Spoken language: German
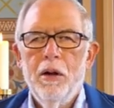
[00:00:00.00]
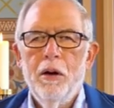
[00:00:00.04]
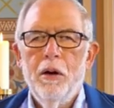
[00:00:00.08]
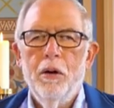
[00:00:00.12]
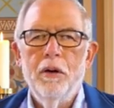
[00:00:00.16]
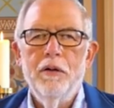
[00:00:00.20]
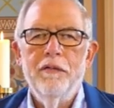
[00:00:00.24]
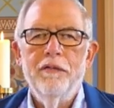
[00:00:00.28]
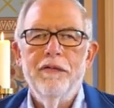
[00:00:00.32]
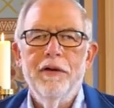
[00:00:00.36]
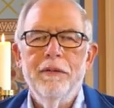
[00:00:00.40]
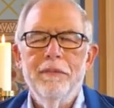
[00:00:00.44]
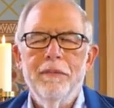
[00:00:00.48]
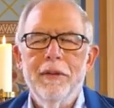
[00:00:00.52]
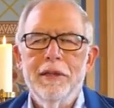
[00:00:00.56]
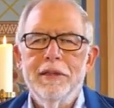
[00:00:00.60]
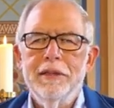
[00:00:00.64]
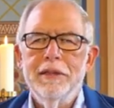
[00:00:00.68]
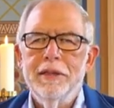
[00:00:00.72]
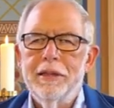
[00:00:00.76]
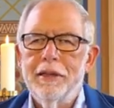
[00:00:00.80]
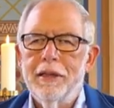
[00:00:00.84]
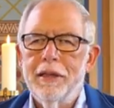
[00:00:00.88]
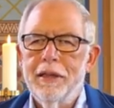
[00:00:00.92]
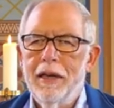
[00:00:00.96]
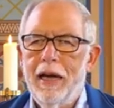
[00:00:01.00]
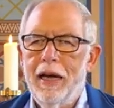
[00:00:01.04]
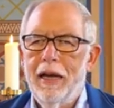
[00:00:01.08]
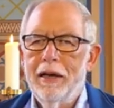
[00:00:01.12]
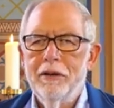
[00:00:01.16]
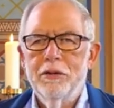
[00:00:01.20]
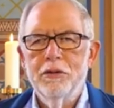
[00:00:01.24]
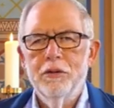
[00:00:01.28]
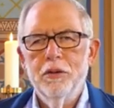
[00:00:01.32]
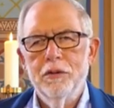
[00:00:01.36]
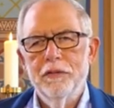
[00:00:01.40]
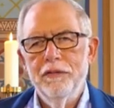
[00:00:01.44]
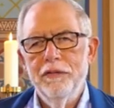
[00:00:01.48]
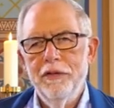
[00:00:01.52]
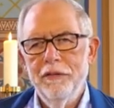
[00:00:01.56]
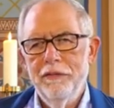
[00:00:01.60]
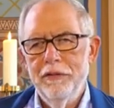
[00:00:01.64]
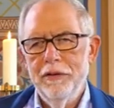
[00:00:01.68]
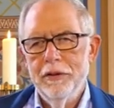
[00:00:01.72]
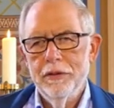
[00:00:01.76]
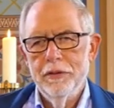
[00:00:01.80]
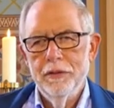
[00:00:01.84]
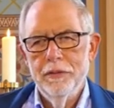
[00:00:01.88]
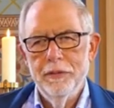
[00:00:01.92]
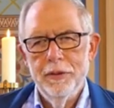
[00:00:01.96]
Und wenn man sich anguckt, wie
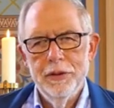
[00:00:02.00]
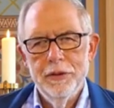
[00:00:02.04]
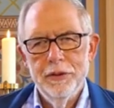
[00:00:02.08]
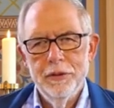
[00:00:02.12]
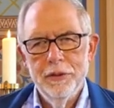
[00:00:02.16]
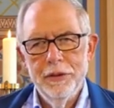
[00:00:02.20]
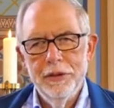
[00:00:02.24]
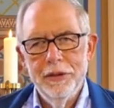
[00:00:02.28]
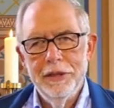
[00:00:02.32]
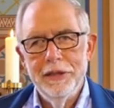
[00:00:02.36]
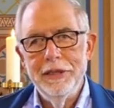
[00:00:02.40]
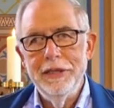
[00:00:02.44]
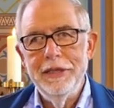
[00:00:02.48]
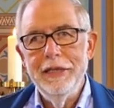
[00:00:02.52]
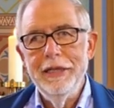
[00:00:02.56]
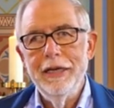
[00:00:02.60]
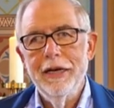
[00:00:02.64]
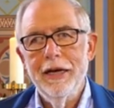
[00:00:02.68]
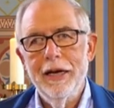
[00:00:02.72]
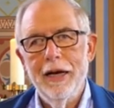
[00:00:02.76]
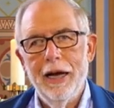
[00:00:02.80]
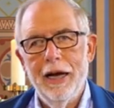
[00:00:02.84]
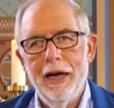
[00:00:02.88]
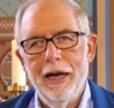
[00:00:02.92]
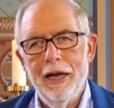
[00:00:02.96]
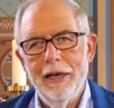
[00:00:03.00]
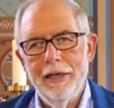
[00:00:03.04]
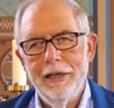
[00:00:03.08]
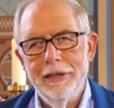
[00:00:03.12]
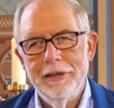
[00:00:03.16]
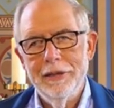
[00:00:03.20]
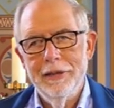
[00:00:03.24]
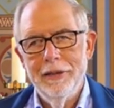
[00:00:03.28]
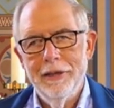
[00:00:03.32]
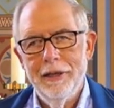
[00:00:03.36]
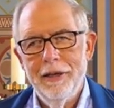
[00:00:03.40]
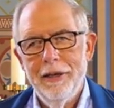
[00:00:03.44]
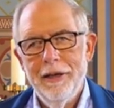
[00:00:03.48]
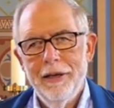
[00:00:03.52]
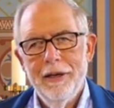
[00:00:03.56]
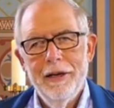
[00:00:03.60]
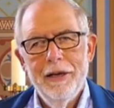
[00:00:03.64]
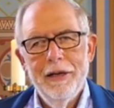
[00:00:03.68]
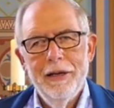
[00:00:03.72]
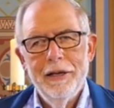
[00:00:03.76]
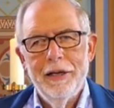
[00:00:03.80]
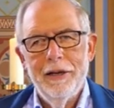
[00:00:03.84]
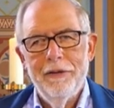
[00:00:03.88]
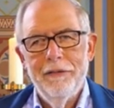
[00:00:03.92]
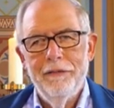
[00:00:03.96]
wir sowieso die Tiere halten,
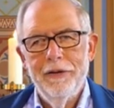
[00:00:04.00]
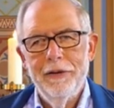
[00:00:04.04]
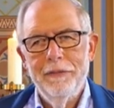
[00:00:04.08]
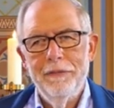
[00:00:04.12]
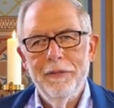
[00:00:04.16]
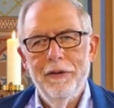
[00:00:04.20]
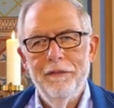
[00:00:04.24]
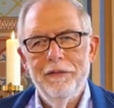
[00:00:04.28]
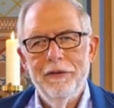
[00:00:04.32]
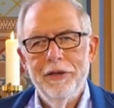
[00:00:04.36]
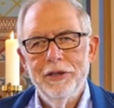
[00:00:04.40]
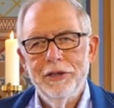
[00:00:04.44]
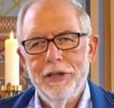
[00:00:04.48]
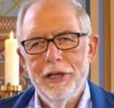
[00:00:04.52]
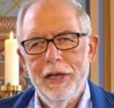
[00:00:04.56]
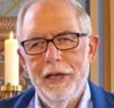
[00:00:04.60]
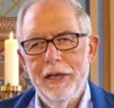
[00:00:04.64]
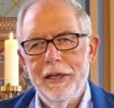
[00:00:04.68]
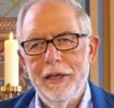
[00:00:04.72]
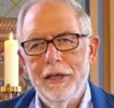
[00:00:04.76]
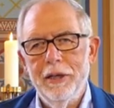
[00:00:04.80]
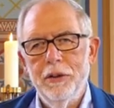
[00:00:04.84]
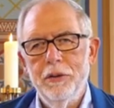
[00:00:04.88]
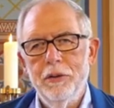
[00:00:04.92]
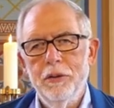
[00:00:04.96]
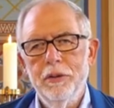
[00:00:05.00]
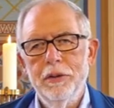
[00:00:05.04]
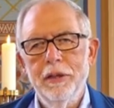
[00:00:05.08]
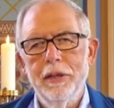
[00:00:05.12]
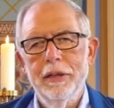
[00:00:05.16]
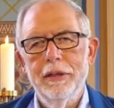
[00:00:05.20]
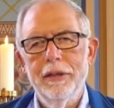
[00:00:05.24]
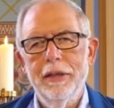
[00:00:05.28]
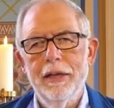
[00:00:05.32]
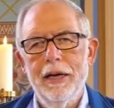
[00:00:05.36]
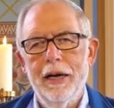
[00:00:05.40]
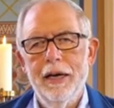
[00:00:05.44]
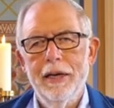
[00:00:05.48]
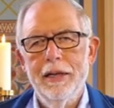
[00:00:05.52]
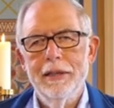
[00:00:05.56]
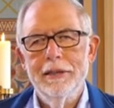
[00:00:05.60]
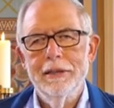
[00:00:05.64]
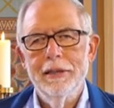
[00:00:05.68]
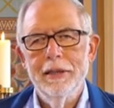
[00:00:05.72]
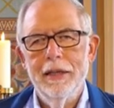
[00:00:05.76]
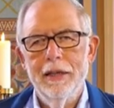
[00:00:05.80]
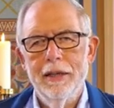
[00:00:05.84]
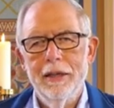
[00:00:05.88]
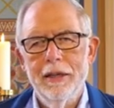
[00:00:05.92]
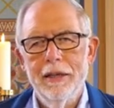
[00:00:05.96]
dann wird man wahrscheinlich in 100 Jahren
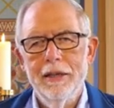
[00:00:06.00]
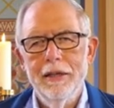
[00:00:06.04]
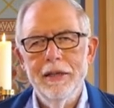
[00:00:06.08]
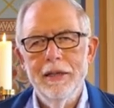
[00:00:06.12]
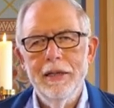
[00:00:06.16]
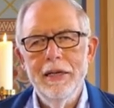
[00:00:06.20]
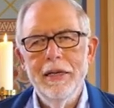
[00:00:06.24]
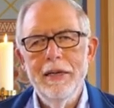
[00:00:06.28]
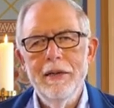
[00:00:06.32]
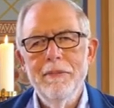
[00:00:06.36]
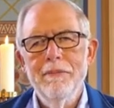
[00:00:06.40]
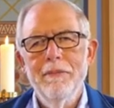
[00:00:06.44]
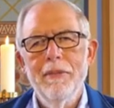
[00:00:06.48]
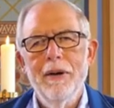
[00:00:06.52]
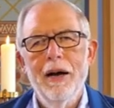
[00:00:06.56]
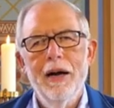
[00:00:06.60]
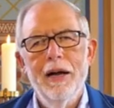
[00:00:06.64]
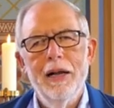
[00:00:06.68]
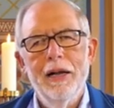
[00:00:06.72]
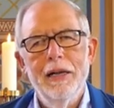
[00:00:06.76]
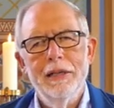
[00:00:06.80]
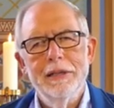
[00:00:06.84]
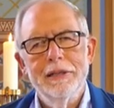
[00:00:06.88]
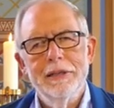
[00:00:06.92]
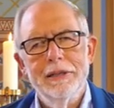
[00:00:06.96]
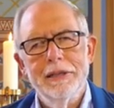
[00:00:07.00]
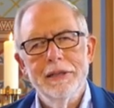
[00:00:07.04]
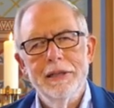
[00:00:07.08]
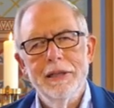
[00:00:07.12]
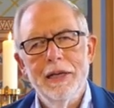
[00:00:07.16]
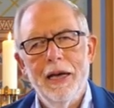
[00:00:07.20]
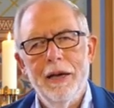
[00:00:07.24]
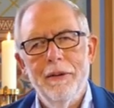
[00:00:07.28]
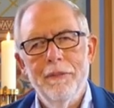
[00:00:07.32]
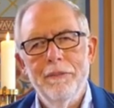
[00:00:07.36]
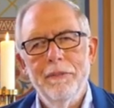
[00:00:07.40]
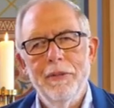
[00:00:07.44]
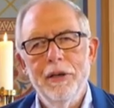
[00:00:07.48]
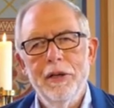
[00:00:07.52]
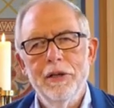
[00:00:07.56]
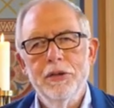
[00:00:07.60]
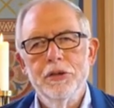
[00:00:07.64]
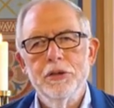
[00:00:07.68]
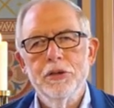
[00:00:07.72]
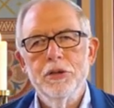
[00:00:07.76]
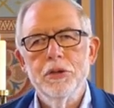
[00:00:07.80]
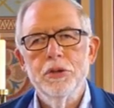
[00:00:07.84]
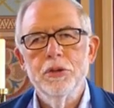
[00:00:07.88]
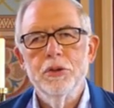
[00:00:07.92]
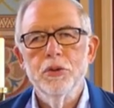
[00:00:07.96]
sagen, niemals haben
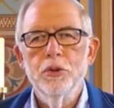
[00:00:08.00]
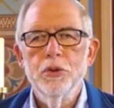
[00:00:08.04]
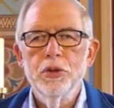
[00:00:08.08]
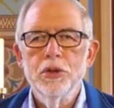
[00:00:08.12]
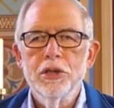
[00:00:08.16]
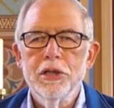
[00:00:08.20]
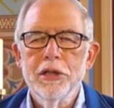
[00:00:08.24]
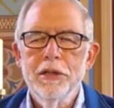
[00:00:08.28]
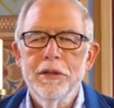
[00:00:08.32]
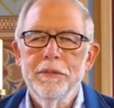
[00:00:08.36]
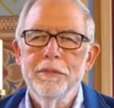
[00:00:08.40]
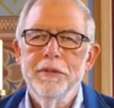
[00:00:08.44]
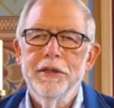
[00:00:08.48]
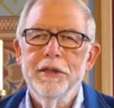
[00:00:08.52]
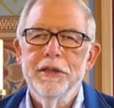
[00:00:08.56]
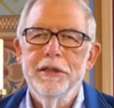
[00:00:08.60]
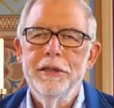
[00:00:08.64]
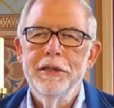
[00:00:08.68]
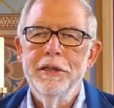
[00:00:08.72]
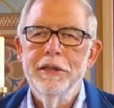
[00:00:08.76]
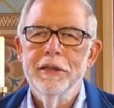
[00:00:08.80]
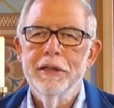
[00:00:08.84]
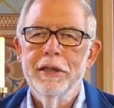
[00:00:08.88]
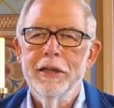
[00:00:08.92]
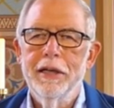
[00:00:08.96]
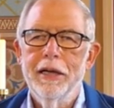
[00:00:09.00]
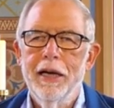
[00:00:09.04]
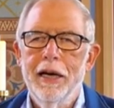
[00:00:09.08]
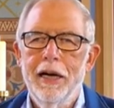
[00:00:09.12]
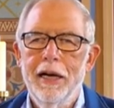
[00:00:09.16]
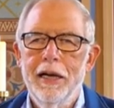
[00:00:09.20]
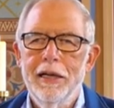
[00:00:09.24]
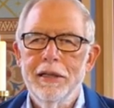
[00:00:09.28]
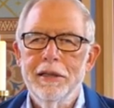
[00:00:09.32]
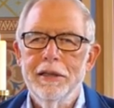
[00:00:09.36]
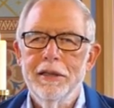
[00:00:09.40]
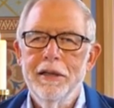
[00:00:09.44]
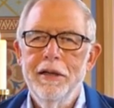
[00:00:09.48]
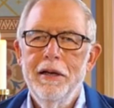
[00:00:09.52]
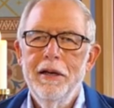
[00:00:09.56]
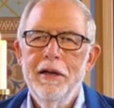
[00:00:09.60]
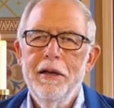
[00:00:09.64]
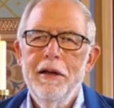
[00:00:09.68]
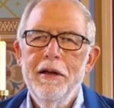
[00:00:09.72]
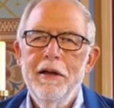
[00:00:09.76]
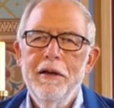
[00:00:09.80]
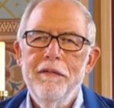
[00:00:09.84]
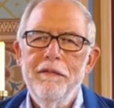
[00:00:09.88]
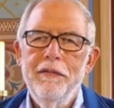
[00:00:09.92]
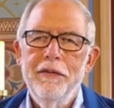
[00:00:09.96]
Menschen so schlimm die Tiere gehalten
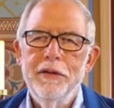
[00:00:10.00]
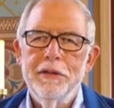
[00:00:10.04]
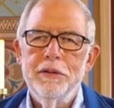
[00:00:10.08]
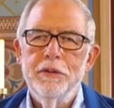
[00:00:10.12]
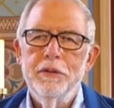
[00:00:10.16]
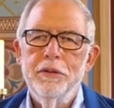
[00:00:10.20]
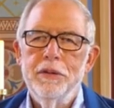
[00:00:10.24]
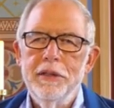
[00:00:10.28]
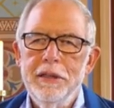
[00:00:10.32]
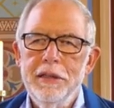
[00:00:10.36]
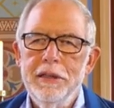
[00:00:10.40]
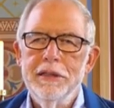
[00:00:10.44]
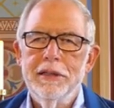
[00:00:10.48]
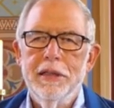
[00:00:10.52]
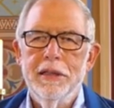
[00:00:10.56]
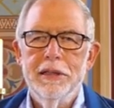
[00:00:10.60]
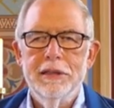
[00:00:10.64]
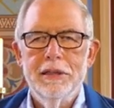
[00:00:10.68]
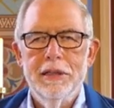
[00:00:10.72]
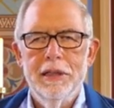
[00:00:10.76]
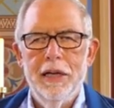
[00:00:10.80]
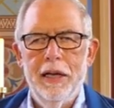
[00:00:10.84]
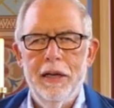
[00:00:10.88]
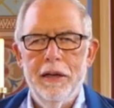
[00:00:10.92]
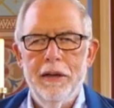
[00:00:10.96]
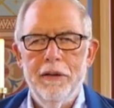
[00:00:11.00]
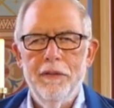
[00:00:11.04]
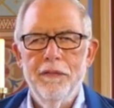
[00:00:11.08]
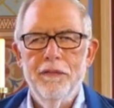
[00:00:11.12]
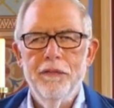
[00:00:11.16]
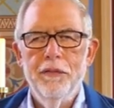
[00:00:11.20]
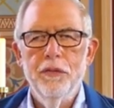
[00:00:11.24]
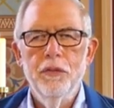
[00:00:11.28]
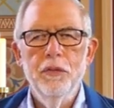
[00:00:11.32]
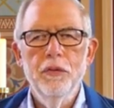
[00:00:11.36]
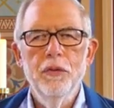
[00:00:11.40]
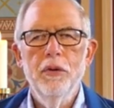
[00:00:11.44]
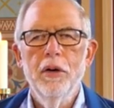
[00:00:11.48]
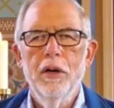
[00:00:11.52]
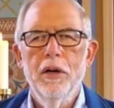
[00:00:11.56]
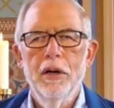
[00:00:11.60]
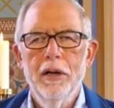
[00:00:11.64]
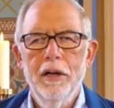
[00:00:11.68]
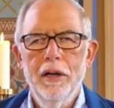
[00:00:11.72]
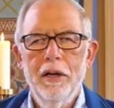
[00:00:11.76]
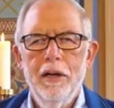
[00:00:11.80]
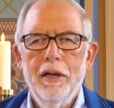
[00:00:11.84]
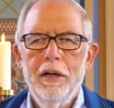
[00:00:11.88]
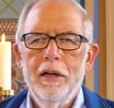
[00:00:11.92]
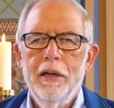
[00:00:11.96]
wie zu dieser Zeit.
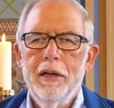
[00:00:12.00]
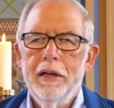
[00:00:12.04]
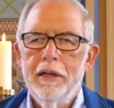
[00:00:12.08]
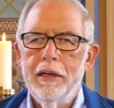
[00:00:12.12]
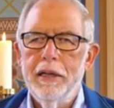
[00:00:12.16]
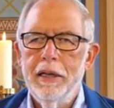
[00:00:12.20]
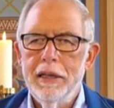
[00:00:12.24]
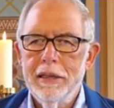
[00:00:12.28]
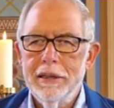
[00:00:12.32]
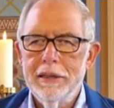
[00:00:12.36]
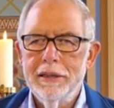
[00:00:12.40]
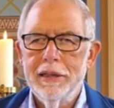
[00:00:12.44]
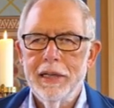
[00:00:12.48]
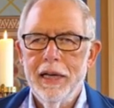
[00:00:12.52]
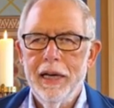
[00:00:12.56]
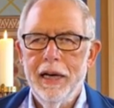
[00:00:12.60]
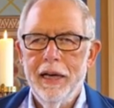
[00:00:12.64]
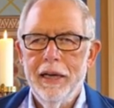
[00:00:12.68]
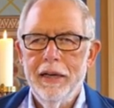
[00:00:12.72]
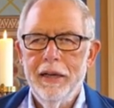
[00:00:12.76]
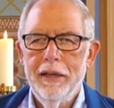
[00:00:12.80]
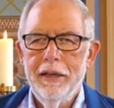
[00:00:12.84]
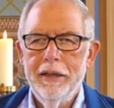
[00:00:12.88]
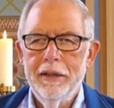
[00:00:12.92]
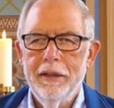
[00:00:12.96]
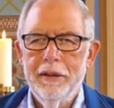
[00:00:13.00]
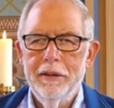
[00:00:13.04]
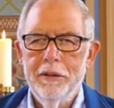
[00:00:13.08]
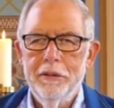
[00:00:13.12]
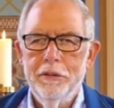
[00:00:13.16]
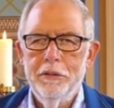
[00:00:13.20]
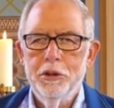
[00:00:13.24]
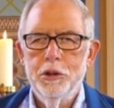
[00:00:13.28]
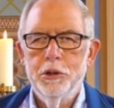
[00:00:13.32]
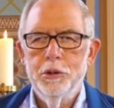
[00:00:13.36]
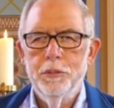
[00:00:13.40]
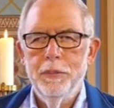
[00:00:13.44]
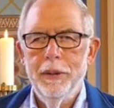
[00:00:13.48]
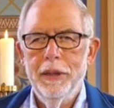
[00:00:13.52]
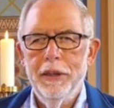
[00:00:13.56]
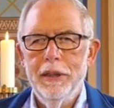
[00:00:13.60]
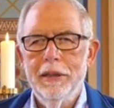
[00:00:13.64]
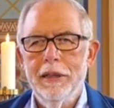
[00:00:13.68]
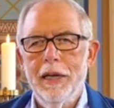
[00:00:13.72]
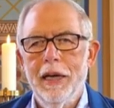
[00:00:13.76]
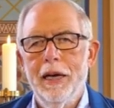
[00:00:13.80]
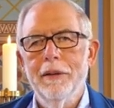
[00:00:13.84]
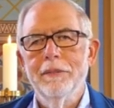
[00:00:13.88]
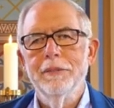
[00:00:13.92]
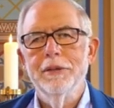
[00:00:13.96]
Früher ging es gar nicht und
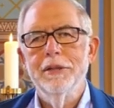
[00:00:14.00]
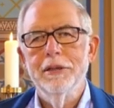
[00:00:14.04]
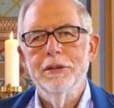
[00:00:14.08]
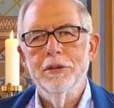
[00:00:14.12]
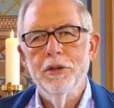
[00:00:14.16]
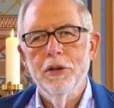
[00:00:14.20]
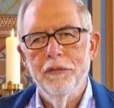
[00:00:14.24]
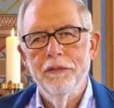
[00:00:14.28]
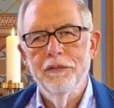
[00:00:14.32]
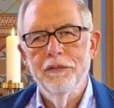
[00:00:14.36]
später haben sie es